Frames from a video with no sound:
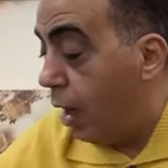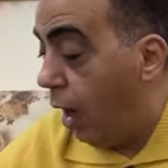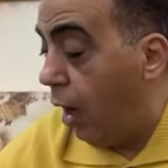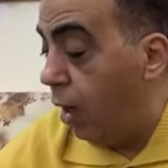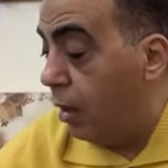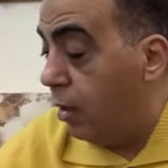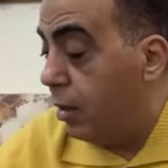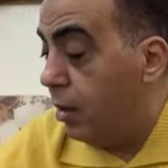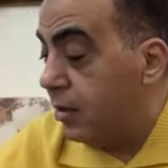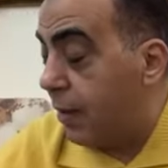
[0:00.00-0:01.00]
اه
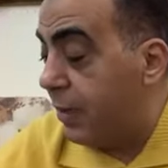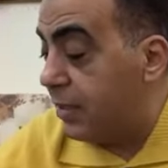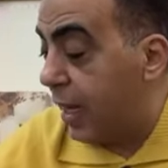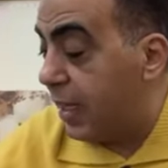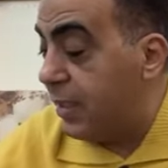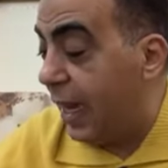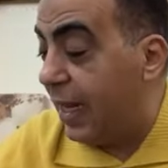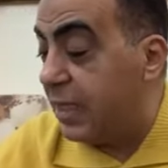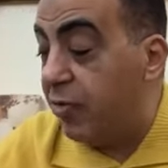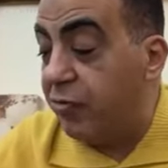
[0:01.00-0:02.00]
تم التاكيد
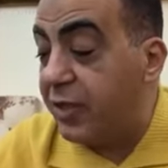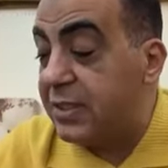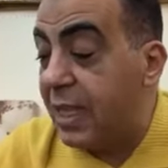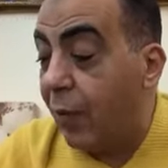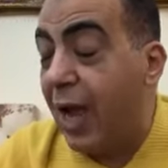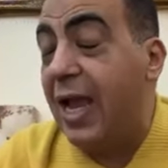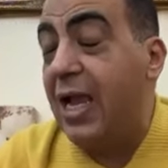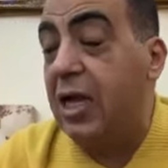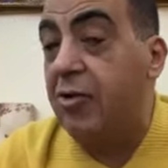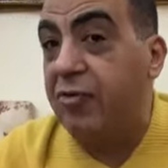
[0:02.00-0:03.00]
على تنفيذ
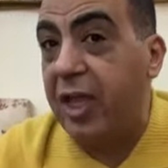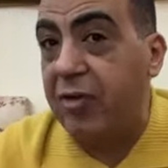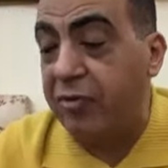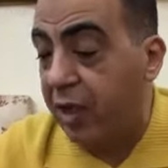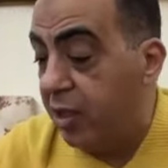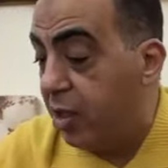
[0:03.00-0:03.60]
لوائح الفيفا